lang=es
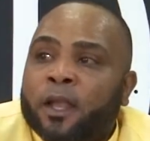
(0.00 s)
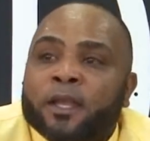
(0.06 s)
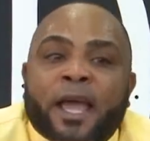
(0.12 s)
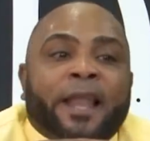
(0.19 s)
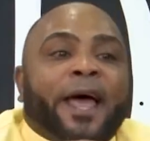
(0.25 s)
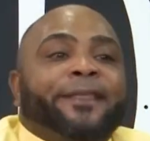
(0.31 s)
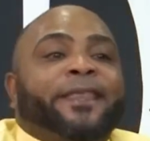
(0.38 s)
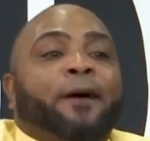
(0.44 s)
Ni
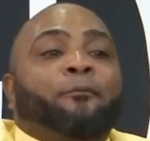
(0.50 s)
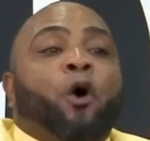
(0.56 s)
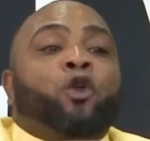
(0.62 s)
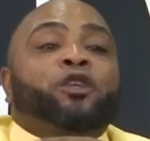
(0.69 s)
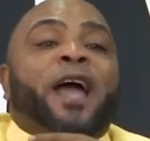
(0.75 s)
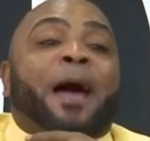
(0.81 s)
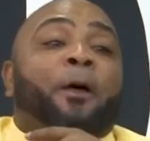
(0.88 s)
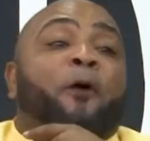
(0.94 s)
el
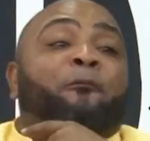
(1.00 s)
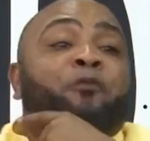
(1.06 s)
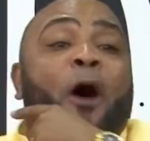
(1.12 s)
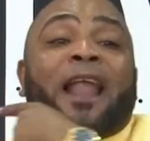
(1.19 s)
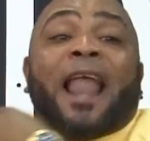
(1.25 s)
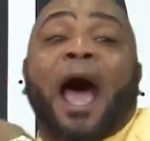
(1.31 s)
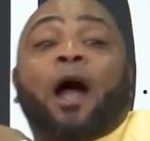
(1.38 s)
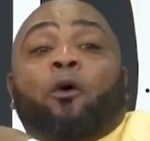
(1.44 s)
endemoniado
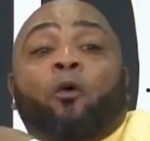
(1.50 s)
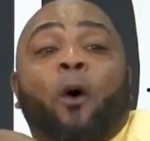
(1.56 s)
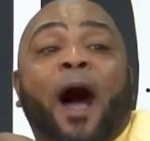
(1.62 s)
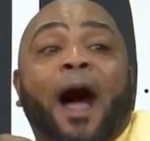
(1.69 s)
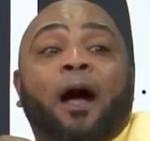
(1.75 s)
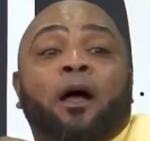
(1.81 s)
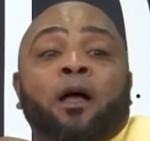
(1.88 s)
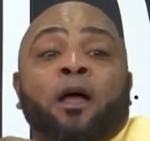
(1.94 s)
fue al
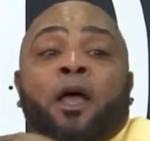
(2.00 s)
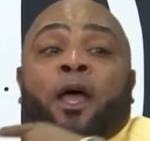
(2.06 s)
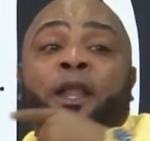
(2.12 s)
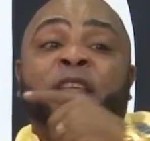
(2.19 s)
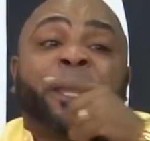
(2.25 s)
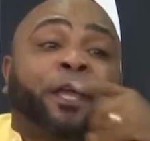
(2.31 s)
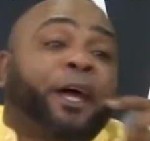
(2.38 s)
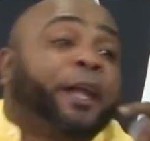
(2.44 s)
agua,
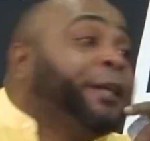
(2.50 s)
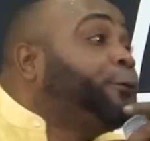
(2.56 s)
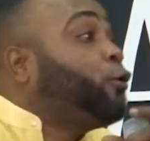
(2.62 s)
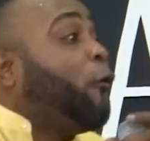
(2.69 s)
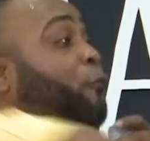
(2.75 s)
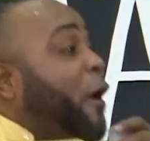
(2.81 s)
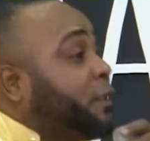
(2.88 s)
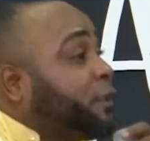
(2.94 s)
ni
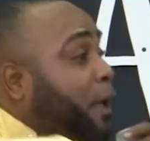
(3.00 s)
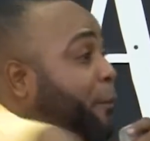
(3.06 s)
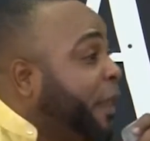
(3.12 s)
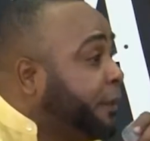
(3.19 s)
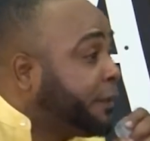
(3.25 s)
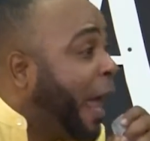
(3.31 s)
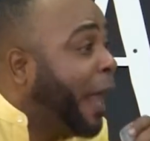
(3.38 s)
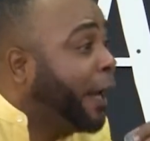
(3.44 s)
Cristo fue al
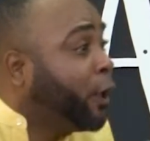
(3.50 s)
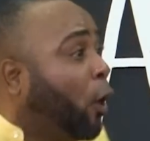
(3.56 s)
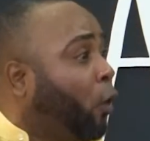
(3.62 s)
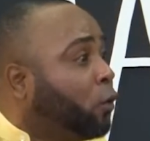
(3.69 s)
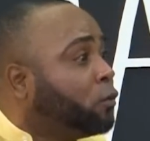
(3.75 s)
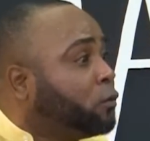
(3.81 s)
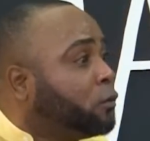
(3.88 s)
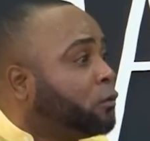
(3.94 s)

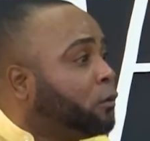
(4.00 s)
cementerio.